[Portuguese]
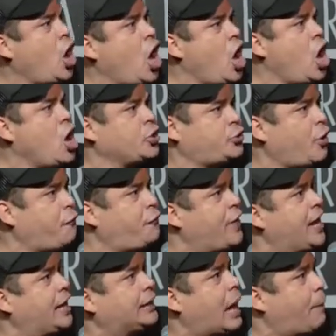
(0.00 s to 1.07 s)
Johnson,
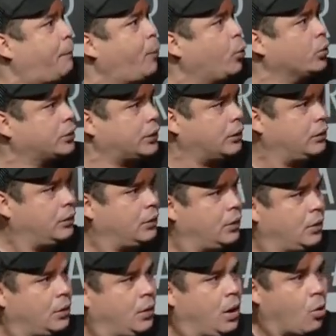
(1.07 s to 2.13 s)
filha da puta.
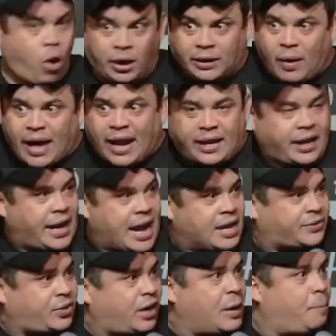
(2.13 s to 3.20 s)
Quando eu era
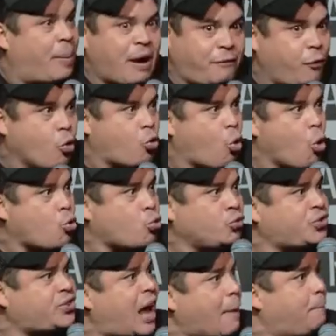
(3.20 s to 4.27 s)
criança, eu limpava o cu
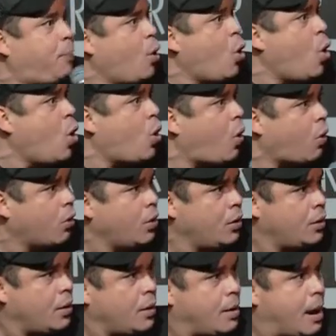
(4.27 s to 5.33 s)
com saburro.
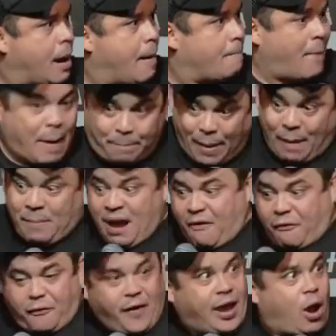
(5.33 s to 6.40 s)
Mas para
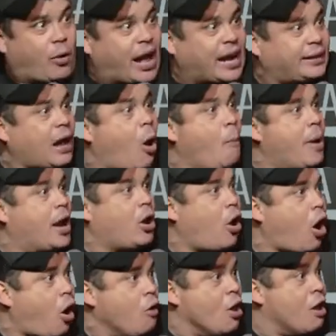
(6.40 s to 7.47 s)
minha filha, eu quero dar o
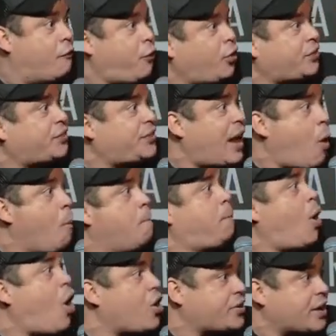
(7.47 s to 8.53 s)
melhor. Você é um
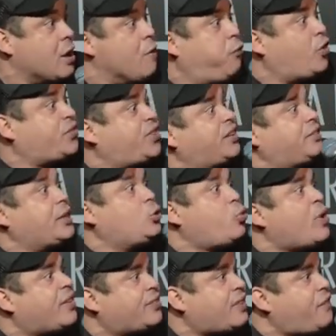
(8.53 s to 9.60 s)
bosta. Você tem
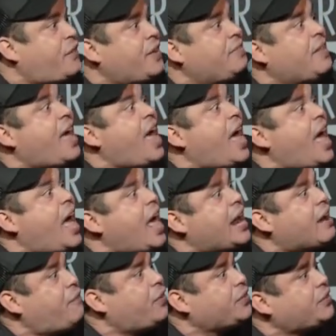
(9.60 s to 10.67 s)
doença
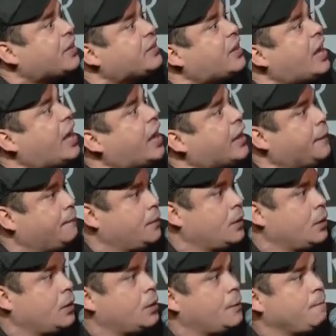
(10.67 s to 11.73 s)
venérea, você tem.
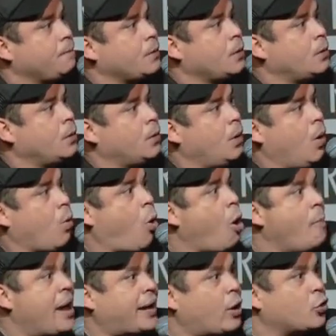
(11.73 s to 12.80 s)

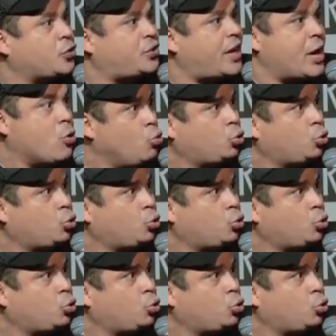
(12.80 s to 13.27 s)
Como é que eu sei?